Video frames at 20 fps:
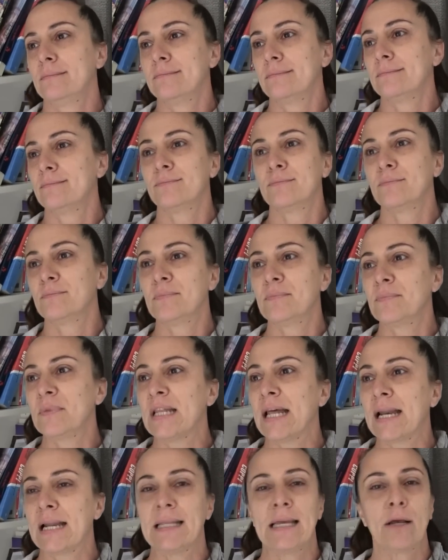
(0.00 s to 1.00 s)
mh, mm, mi
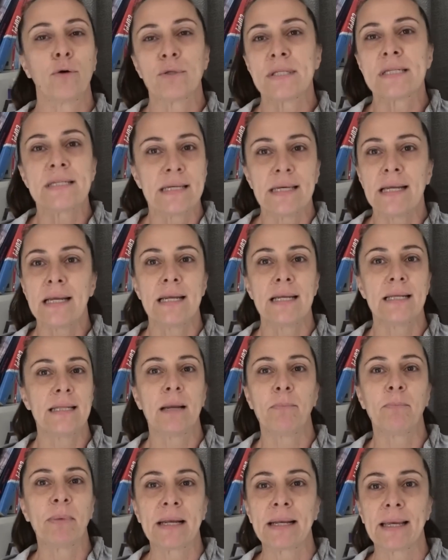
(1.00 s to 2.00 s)
darà dei consigli
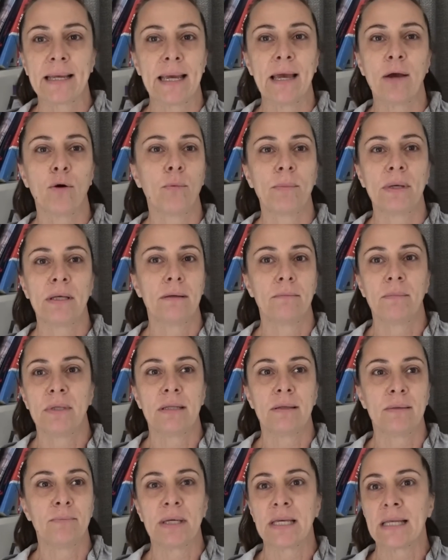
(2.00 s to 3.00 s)
del perché o mi,
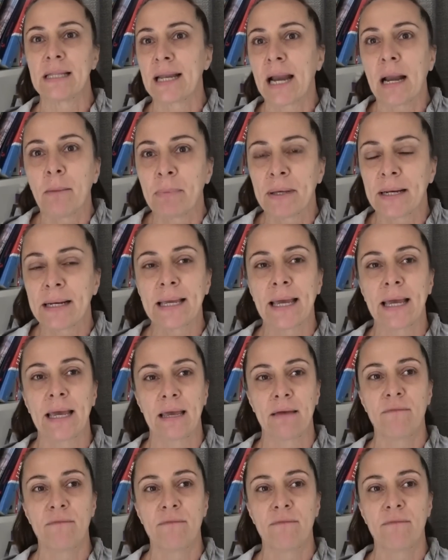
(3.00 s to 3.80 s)
mi, mi chiederà il perché.